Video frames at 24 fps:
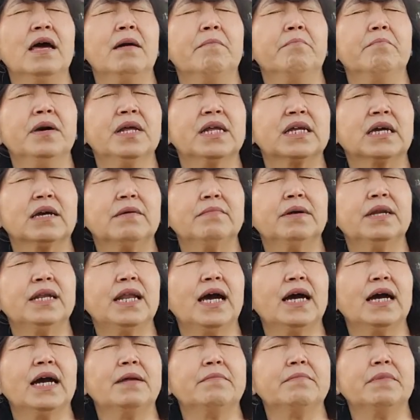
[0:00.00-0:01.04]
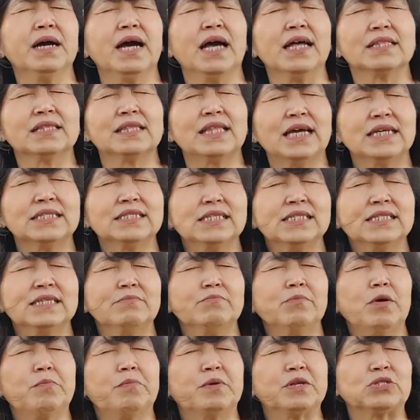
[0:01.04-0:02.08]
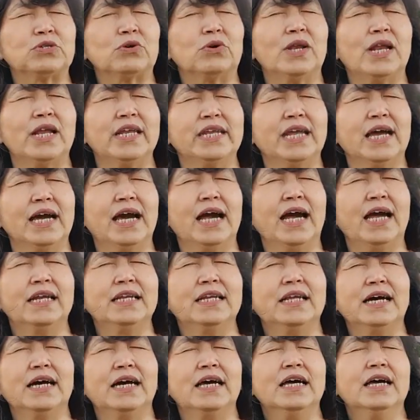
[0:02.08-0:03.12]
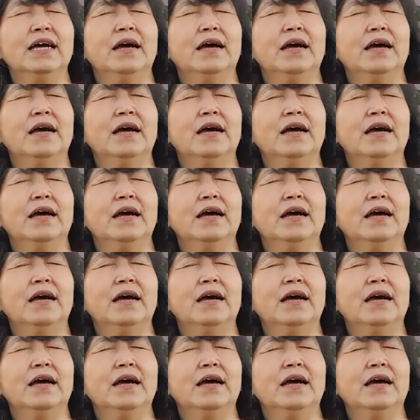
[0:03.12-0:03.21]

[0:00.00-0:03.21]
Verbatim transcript: berkemenangan mengatasi semua persoalan yang ada.